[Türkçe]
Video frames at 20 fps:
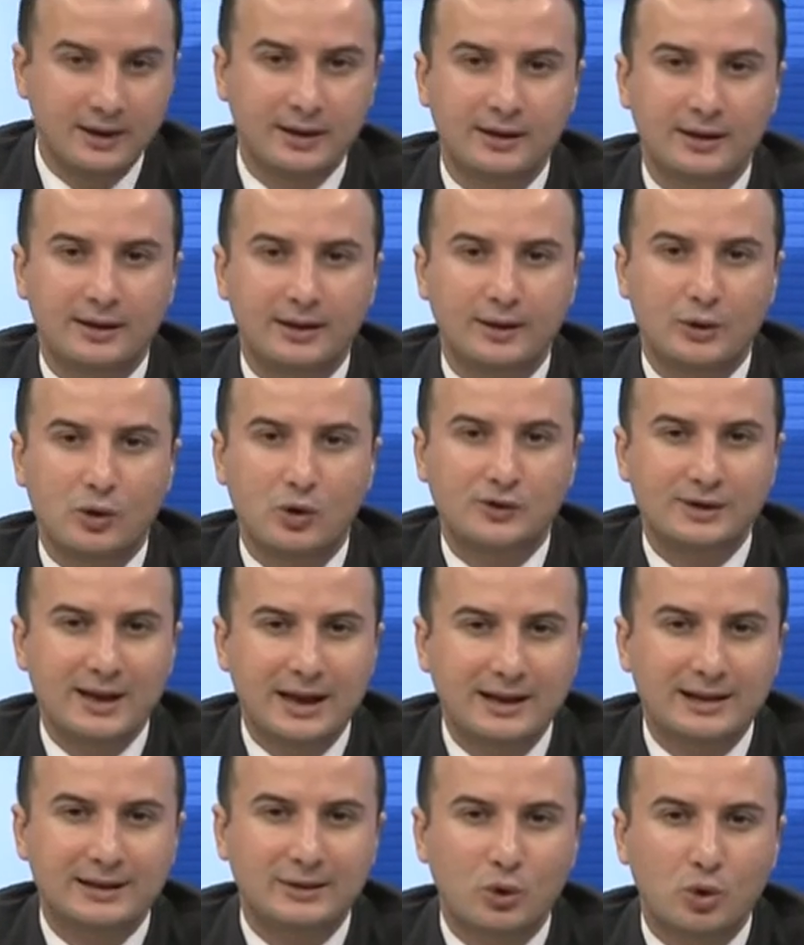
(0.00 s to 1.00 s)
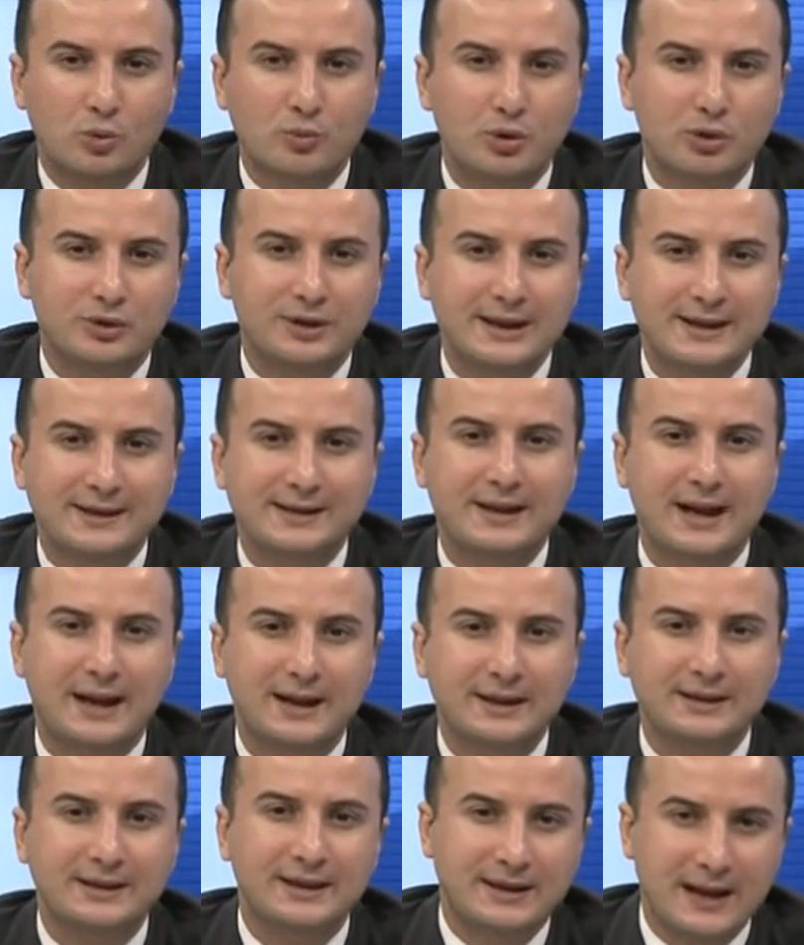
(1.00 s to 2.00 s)
e, özellikle o bölgeyi
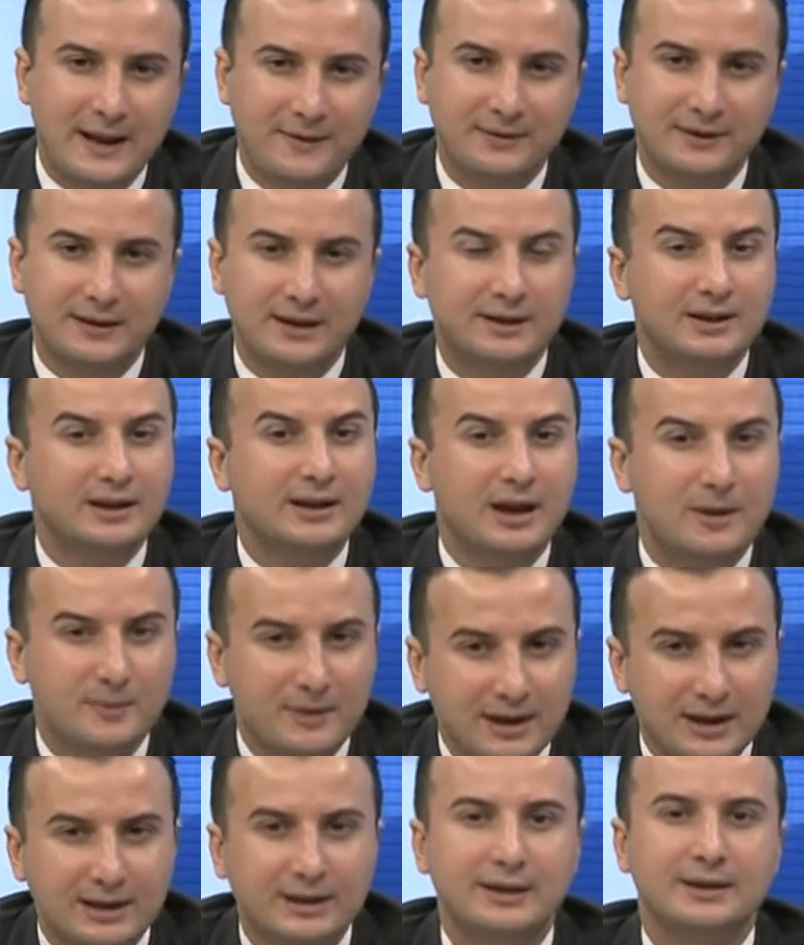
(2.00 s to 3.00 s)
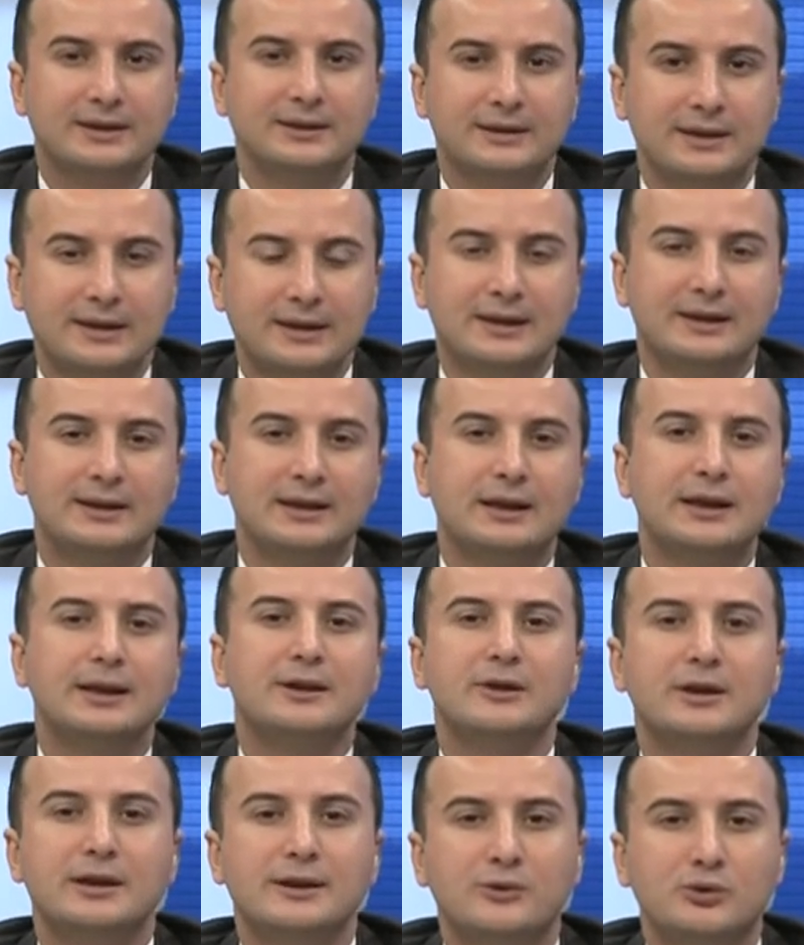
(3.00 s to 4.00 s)
ziyaret eden ya da kameraların girdiği
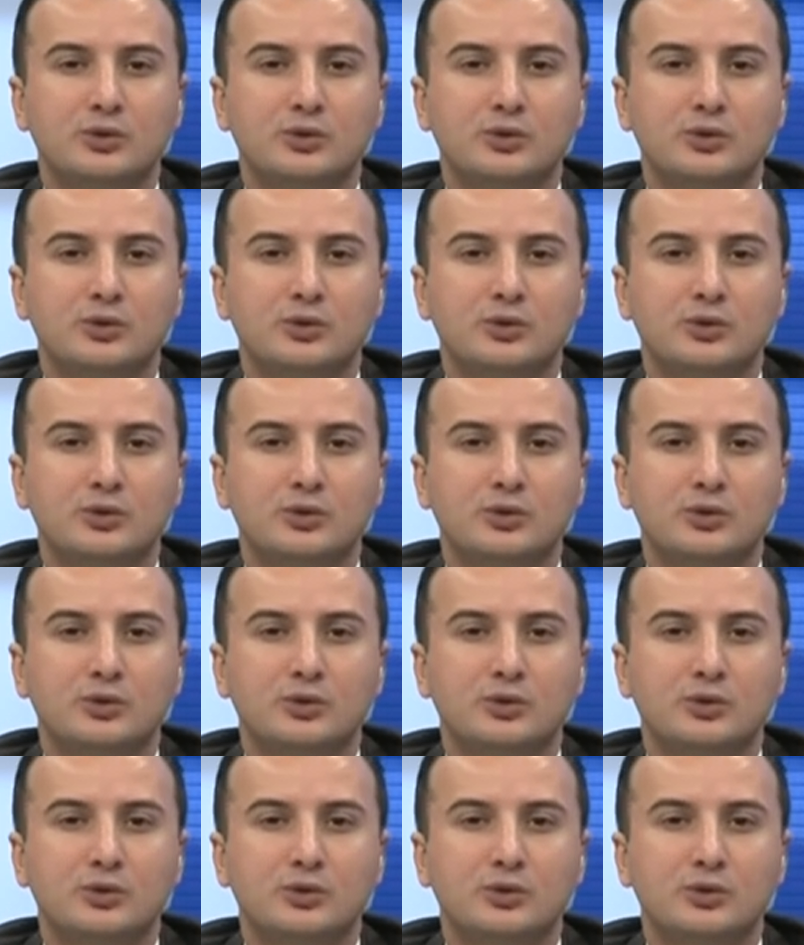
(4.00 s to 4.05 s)
e,